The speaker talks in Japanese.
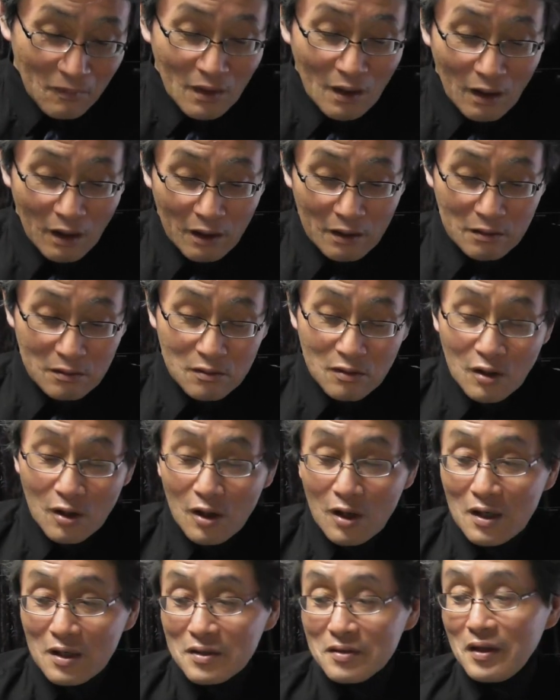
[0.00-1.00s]
はい。
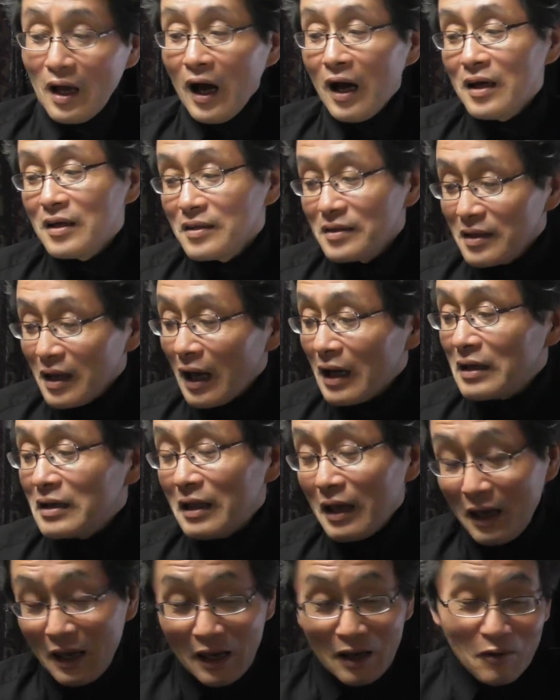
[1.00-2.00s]
大体
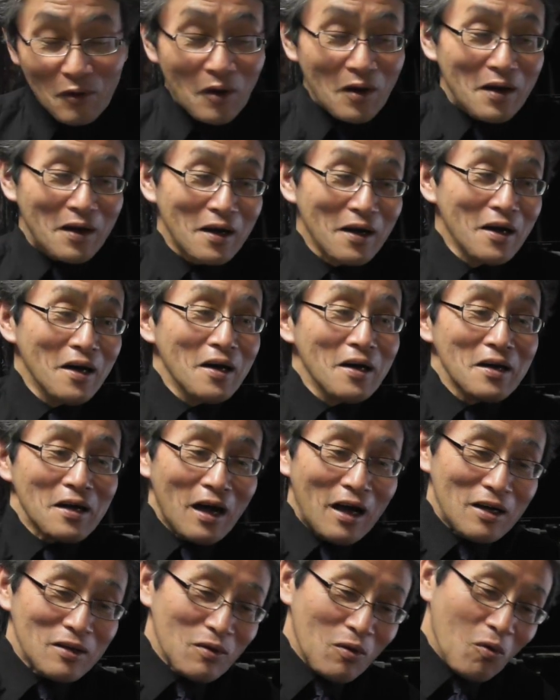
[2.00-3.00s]
ね、これ、
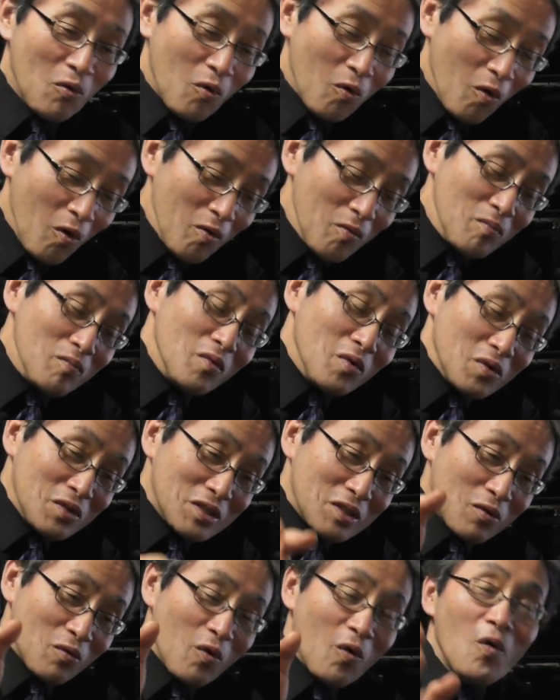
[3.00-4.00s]
あの、本文
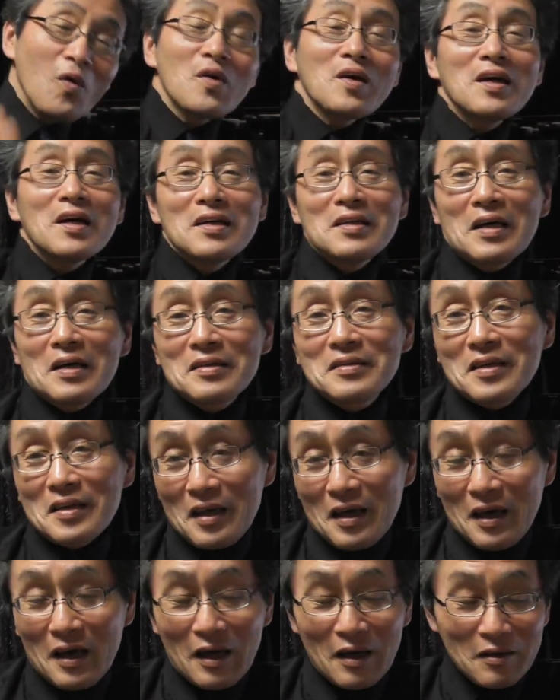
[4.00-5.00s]
字根源なんて
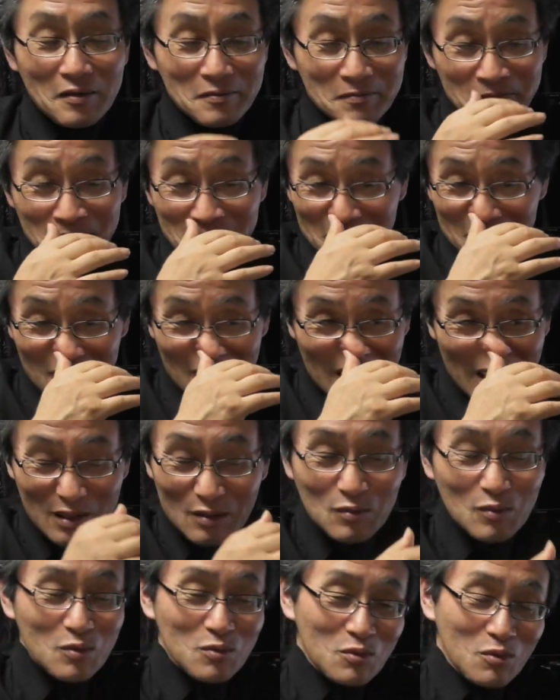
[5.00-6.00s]
ね、ね、
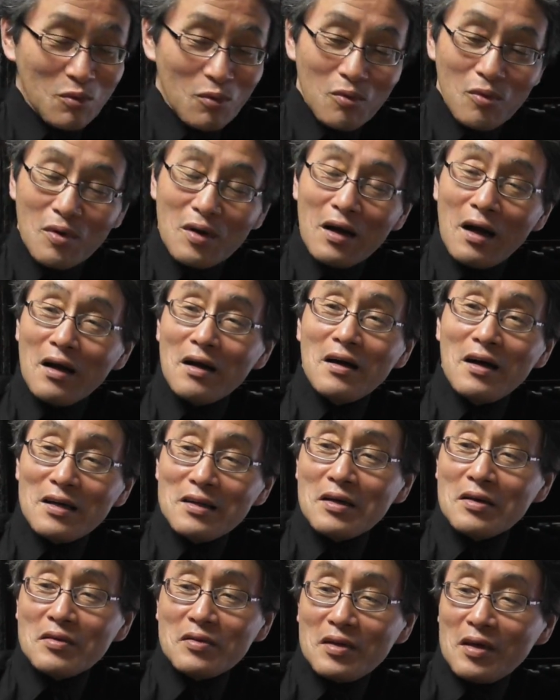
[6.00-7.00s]
どう考え
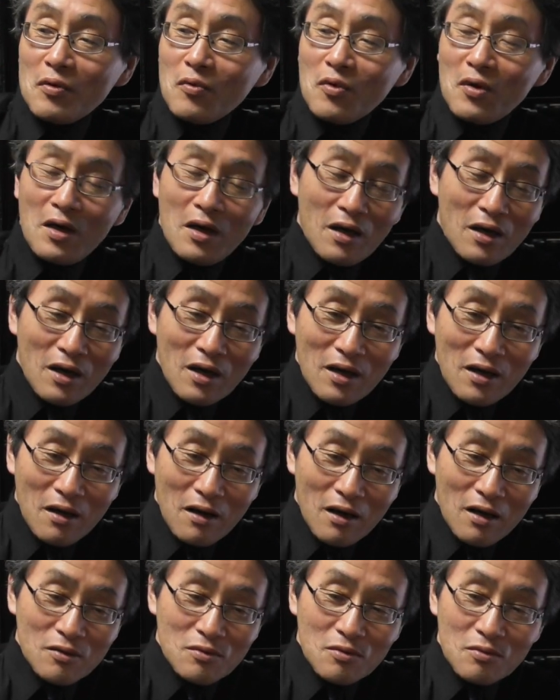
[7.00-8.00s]
たって、これ、
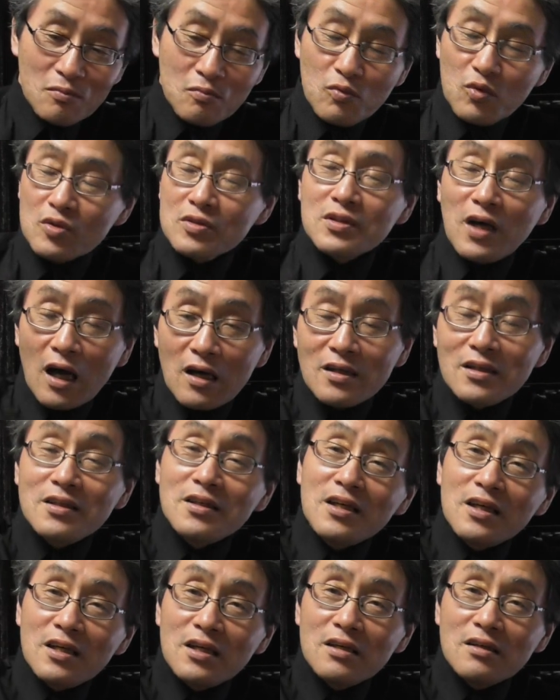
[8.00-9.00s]
あの、もう先
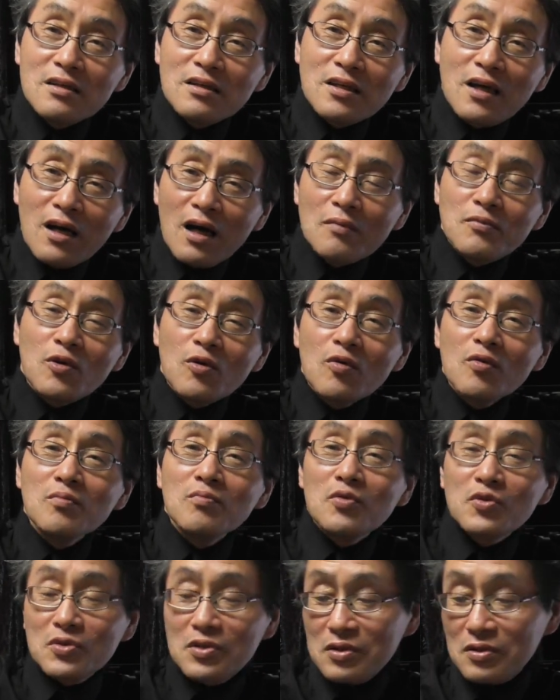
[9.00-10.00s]
に池上本
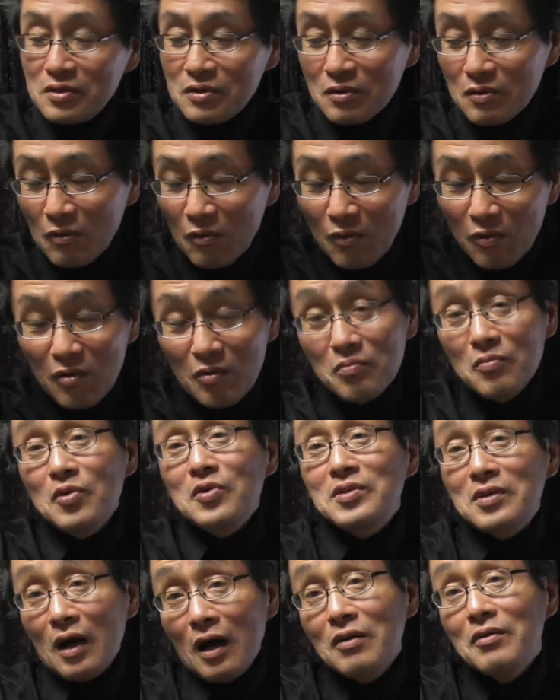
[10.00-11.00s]
文字って本文
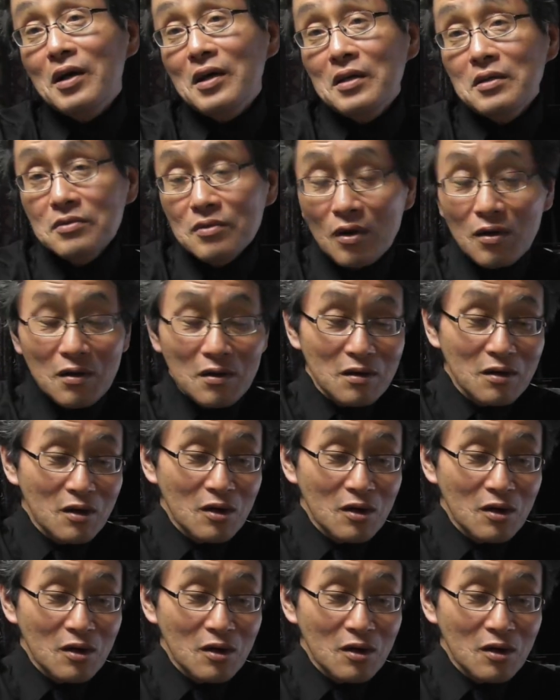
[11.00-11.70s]
字があるわけでしょ